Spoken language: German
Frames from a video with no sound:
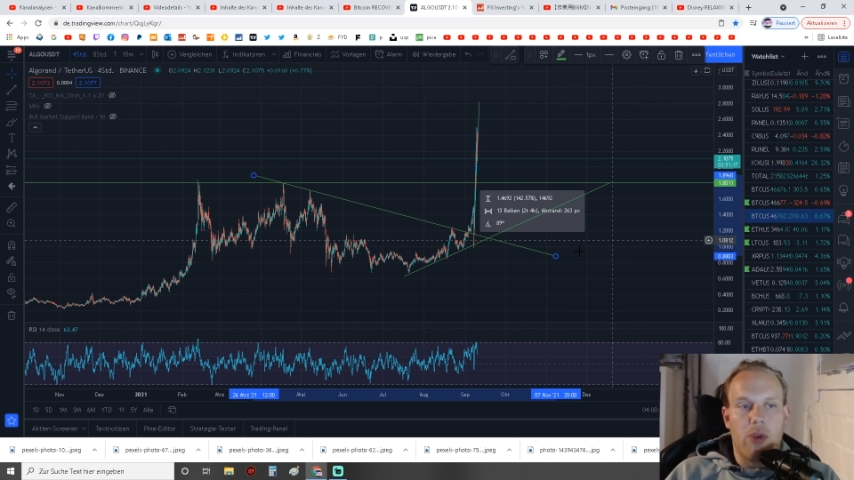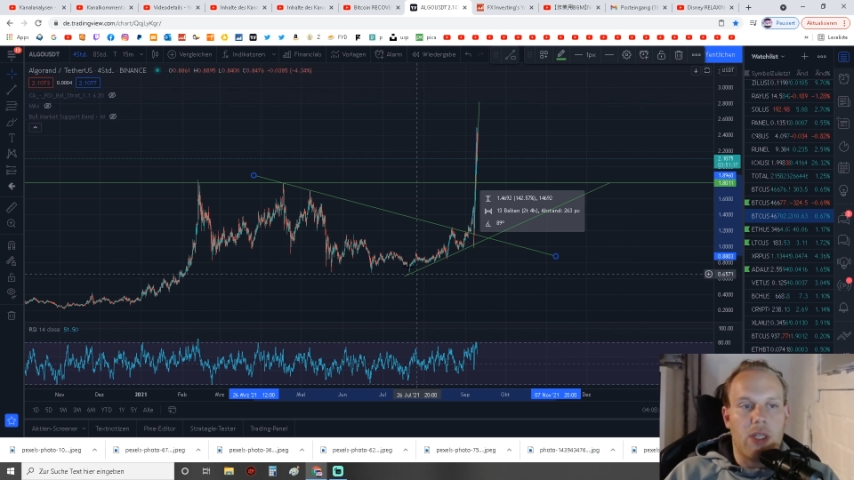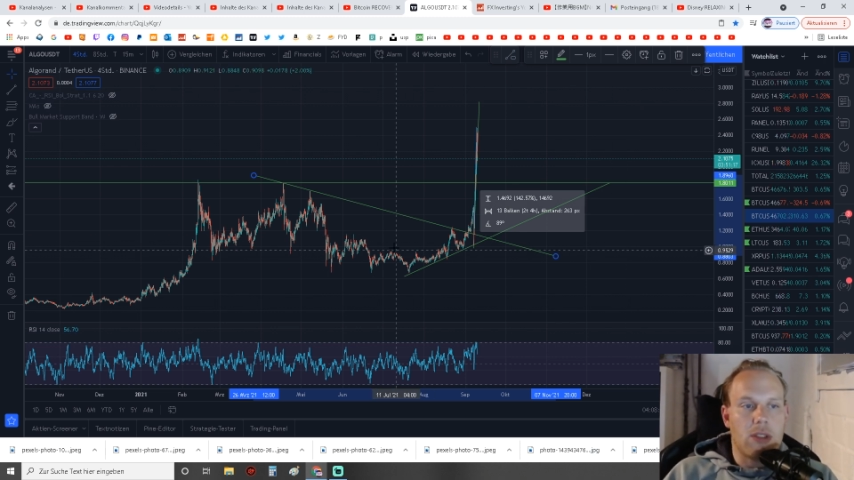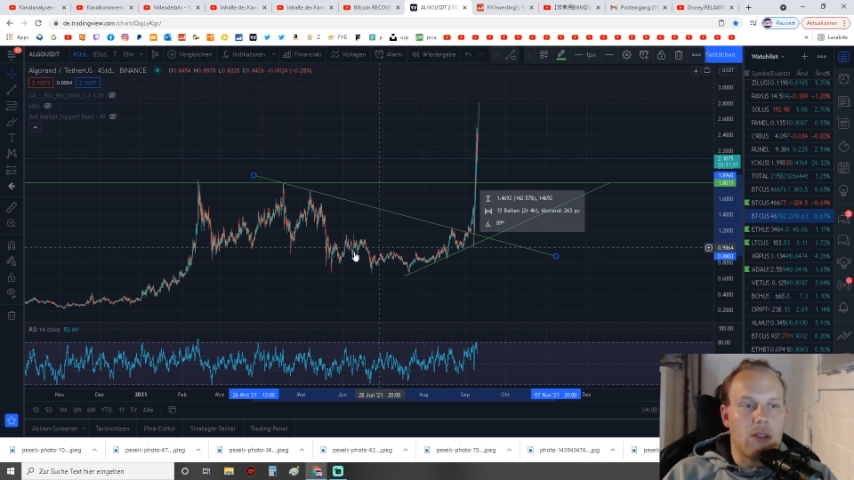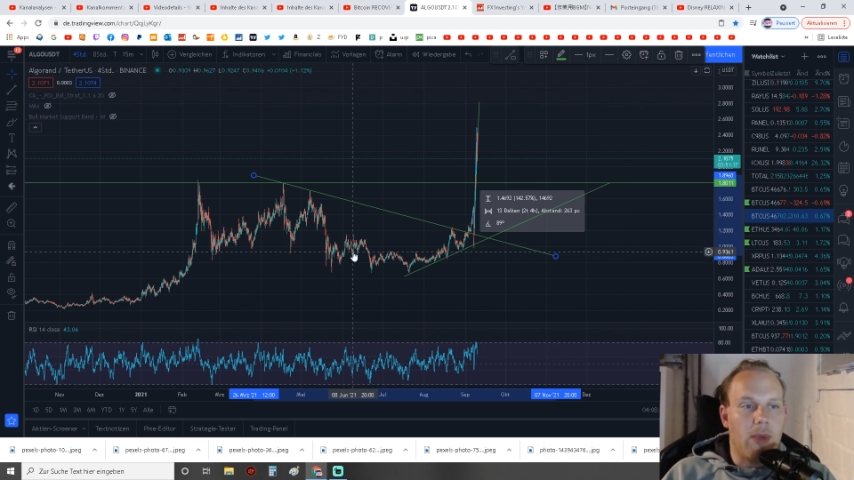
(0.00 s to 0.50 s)

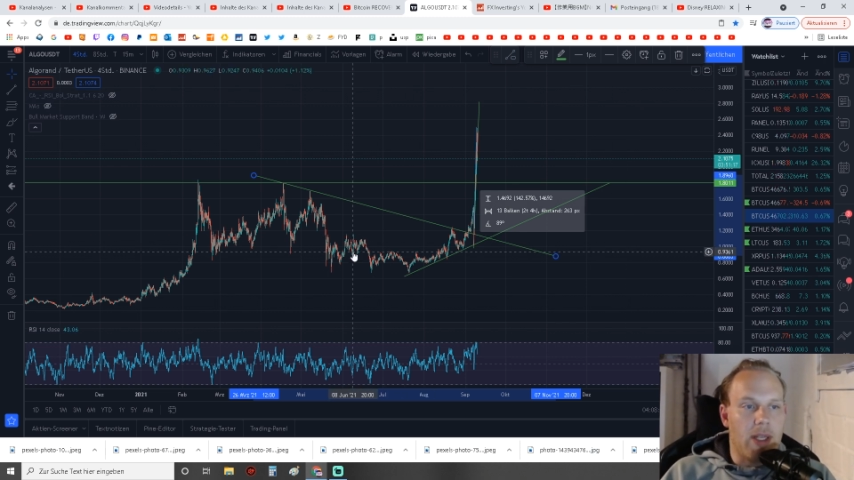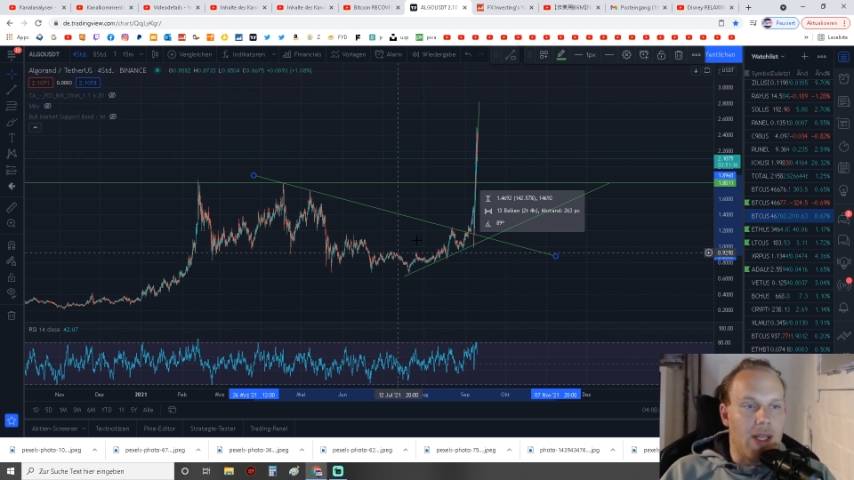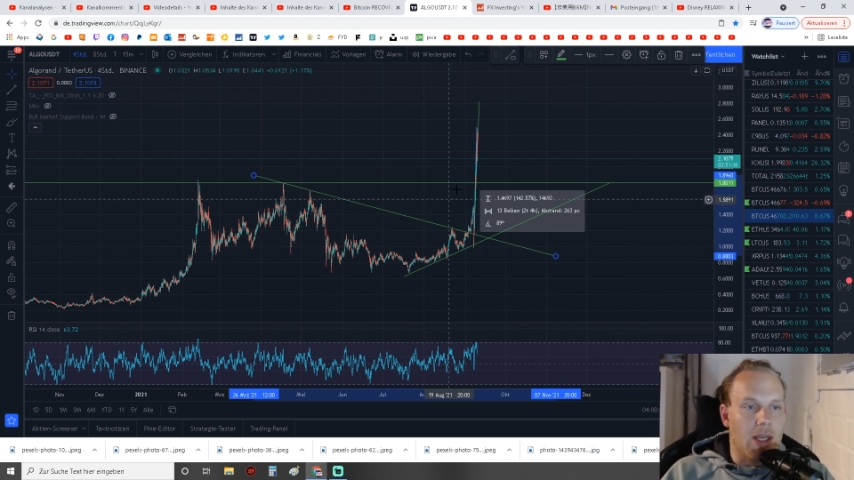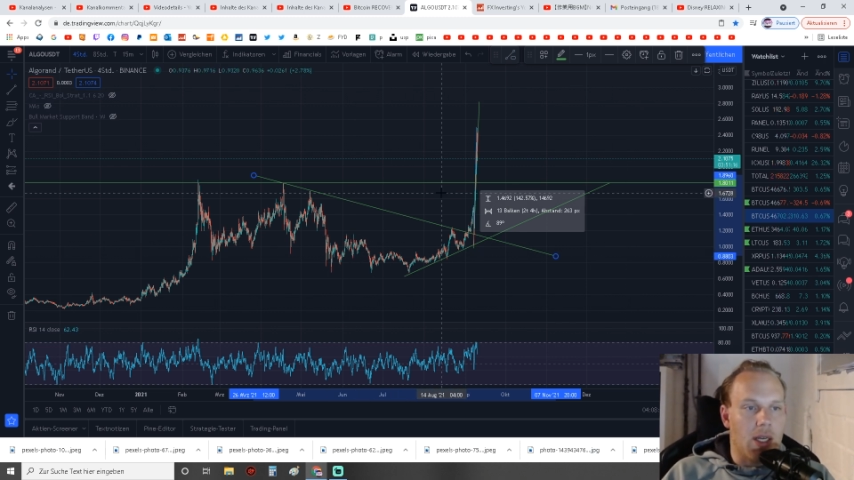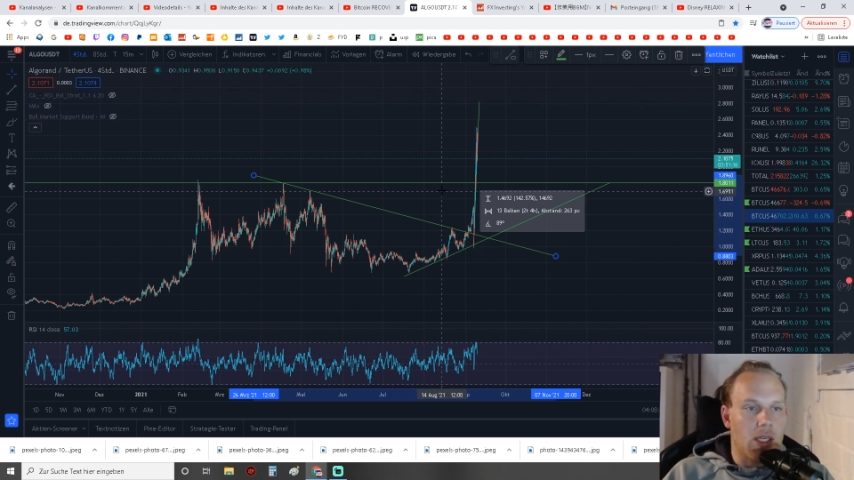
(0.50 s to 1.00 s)
kannst du mal
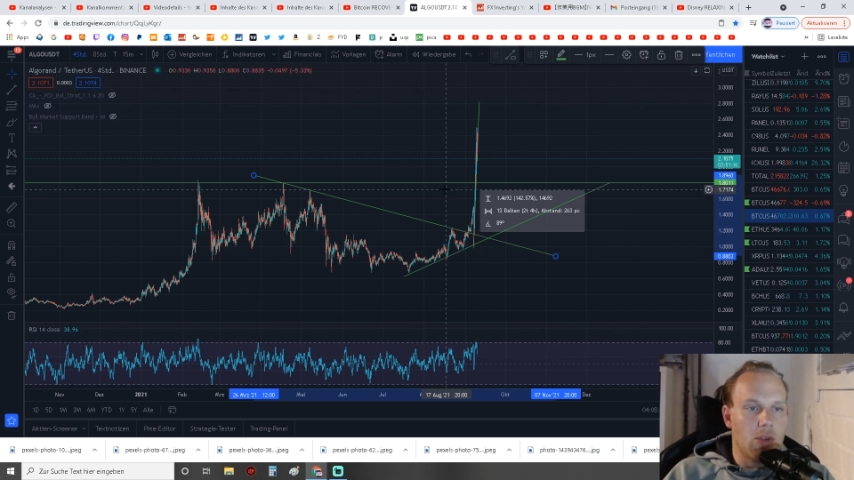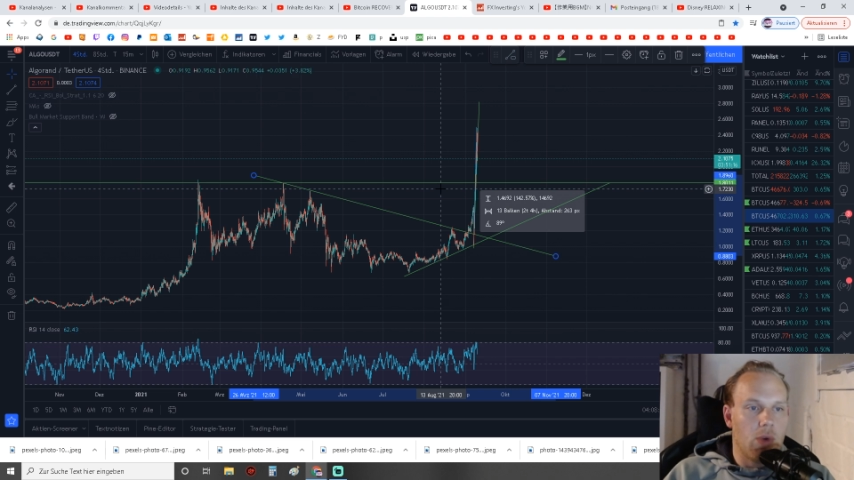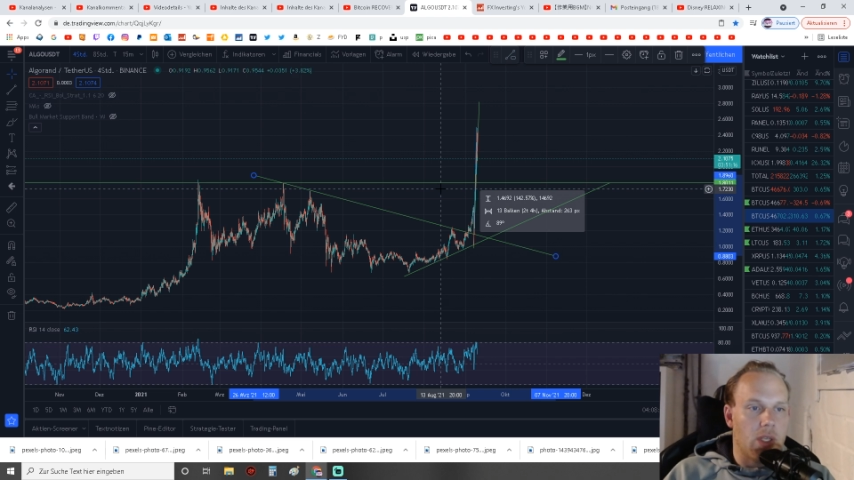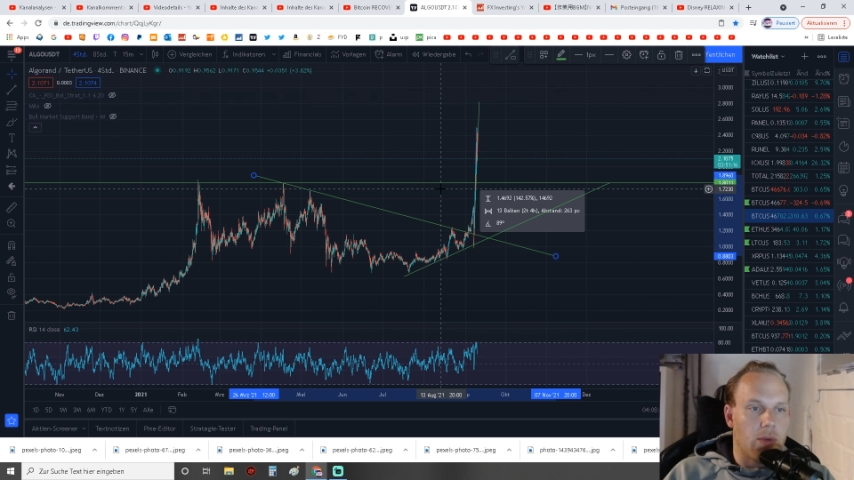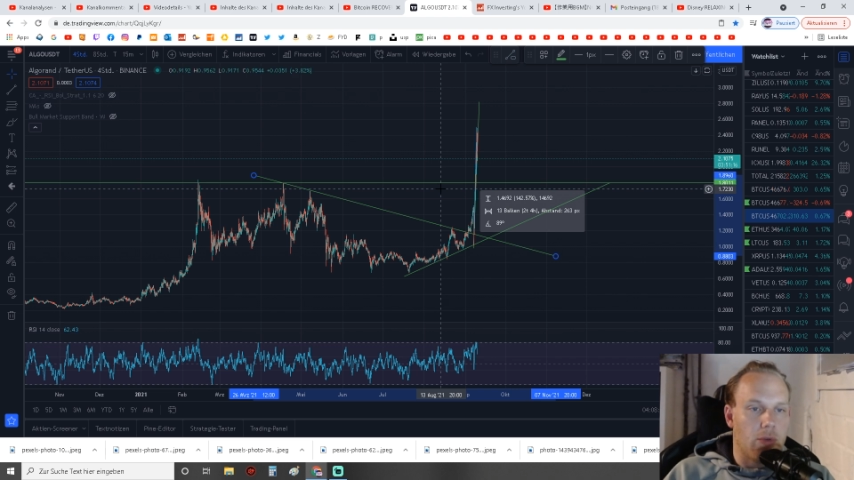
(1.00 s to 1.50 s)
nach
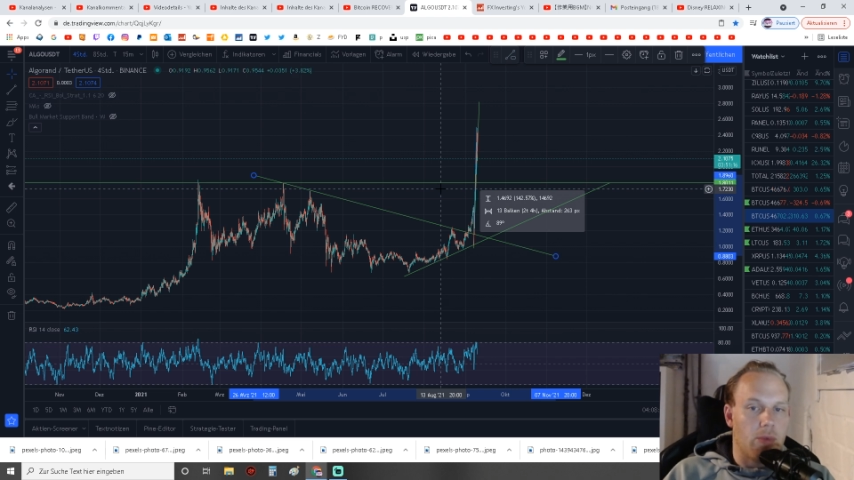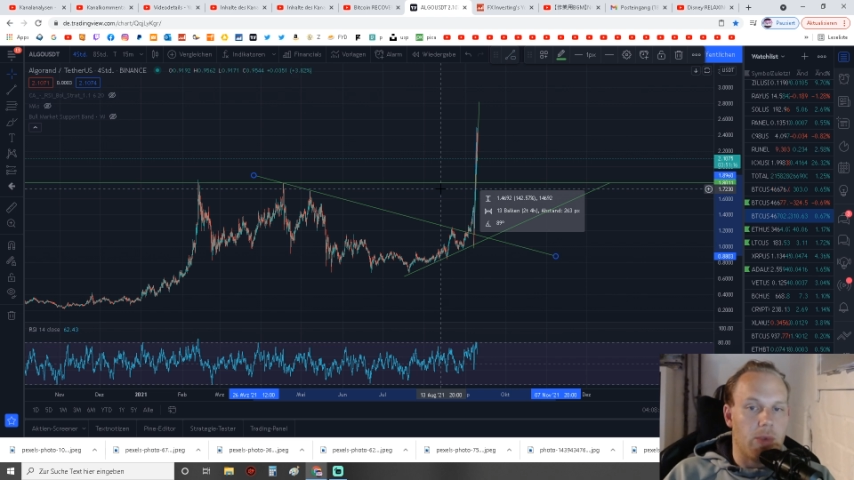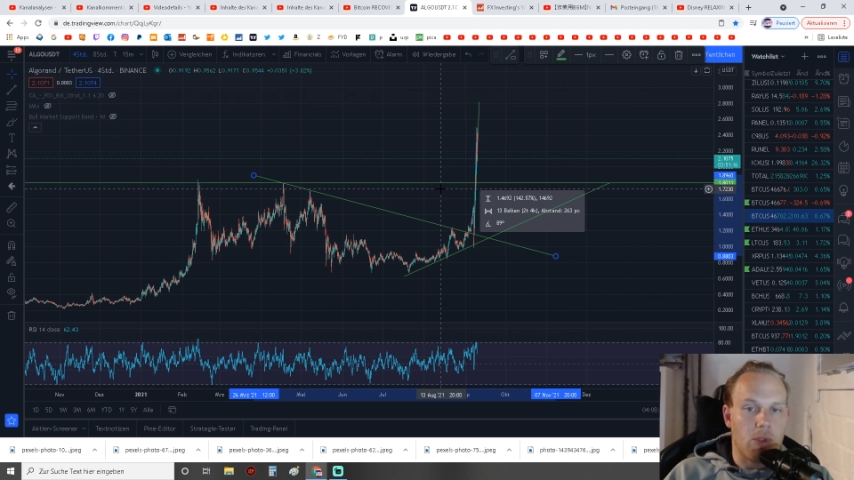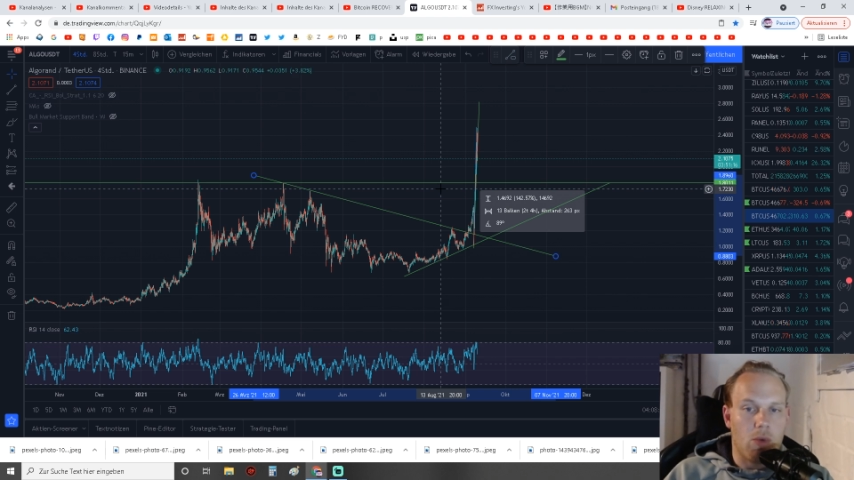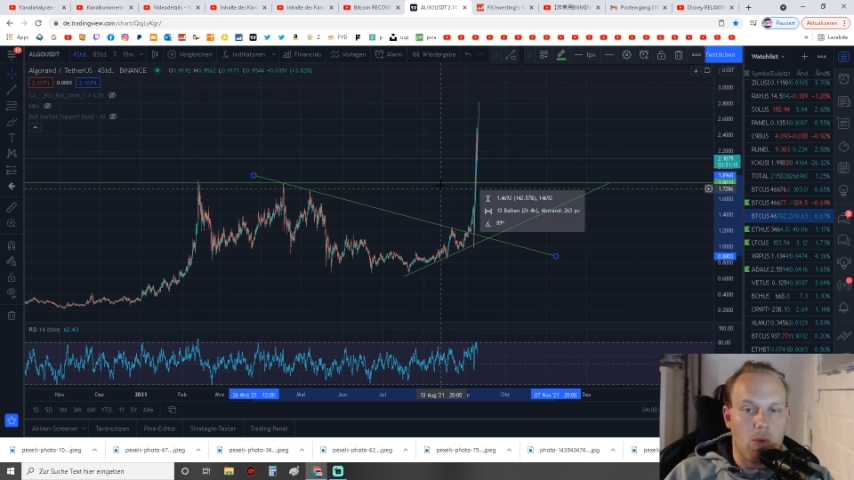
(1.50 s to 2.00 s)
Algorand für
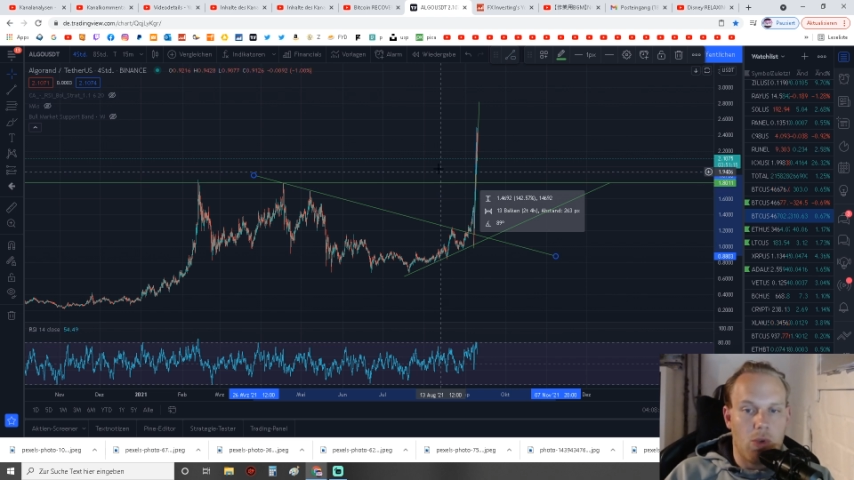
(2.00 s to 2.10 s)
mich gucken?